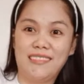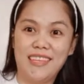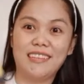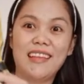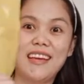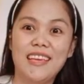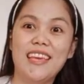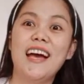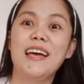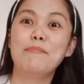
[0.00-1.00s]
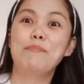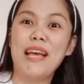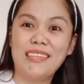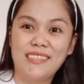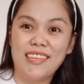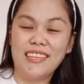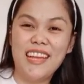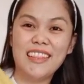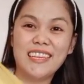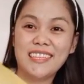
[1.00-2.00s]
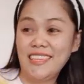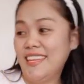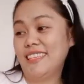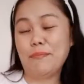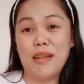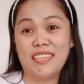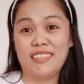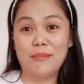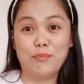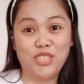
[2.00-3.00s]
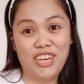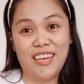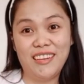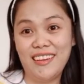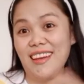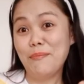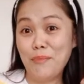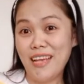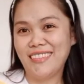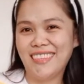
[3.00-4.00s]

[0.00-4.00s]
na i-unplastic natin kasi nasa plastic pa siya eh kaya unplastic